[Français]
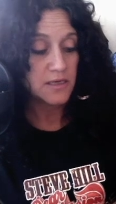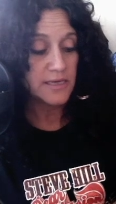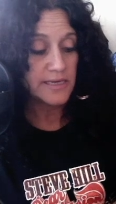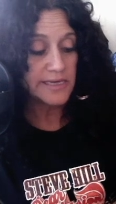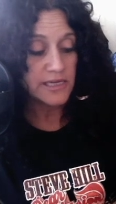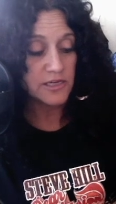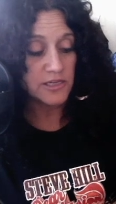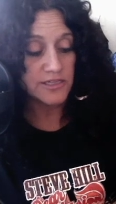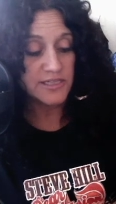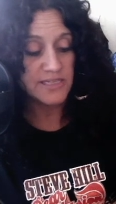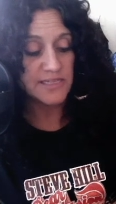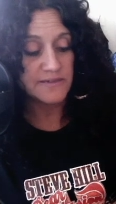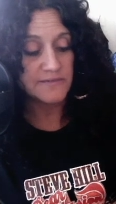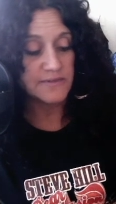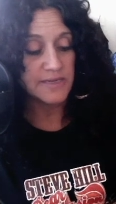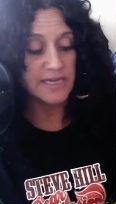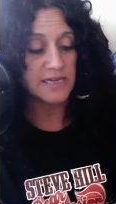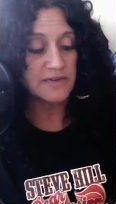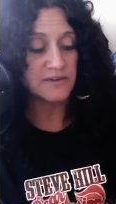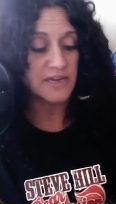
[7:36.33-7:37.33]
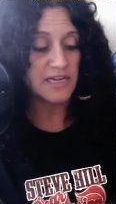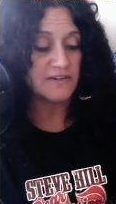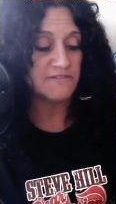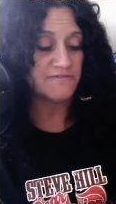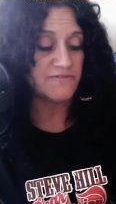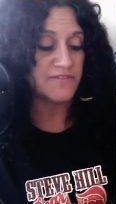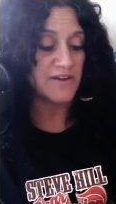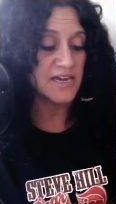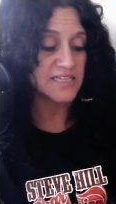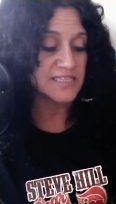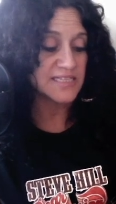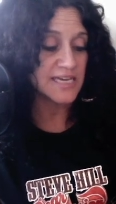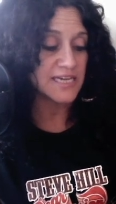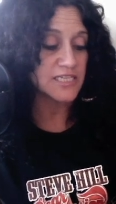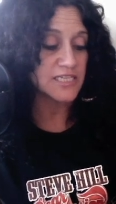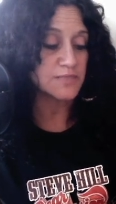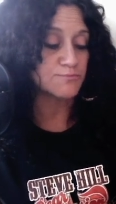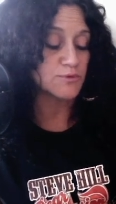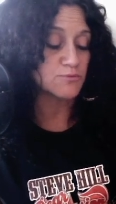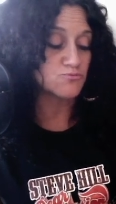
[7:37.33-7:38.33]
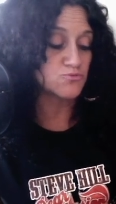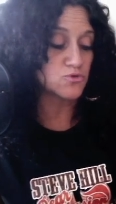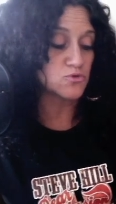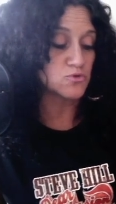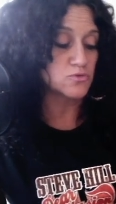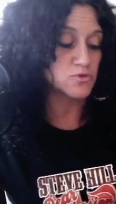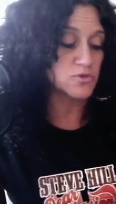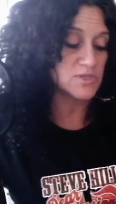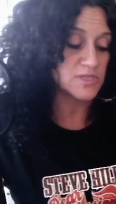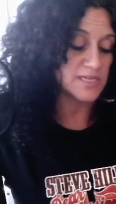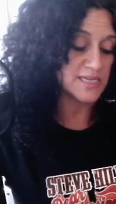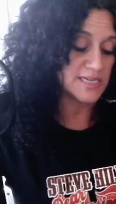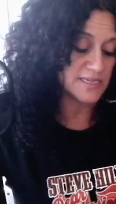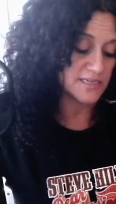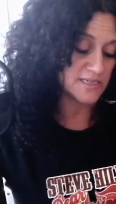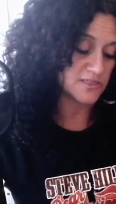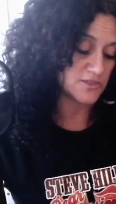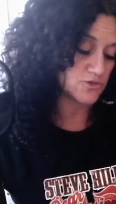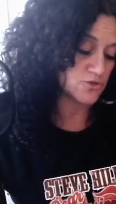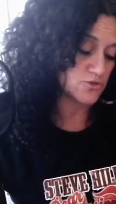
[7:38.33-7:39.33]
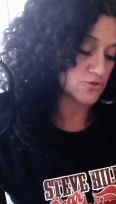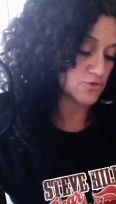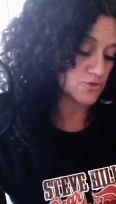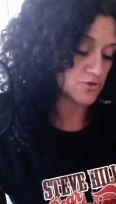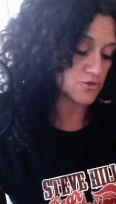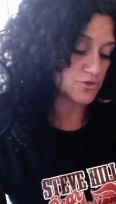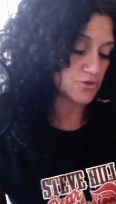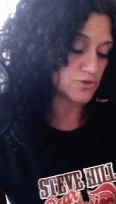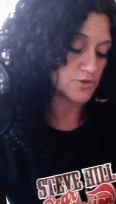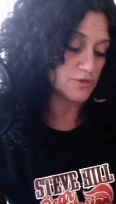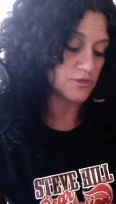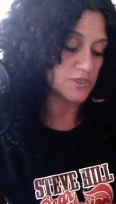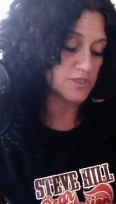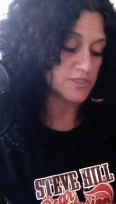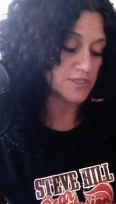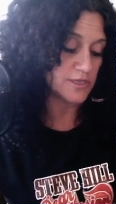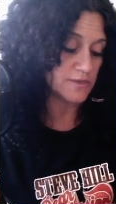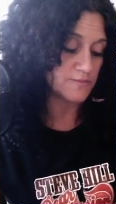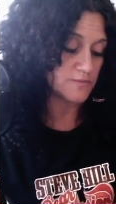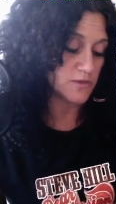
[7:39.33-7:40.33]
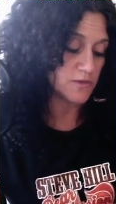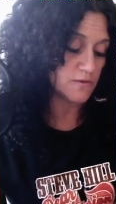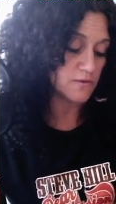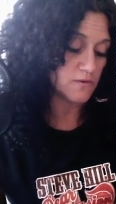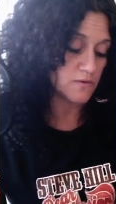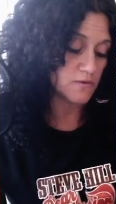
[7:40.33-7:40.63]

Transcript: Elle, a des, elle, elle fantasme beaucoup sur ça, les amis.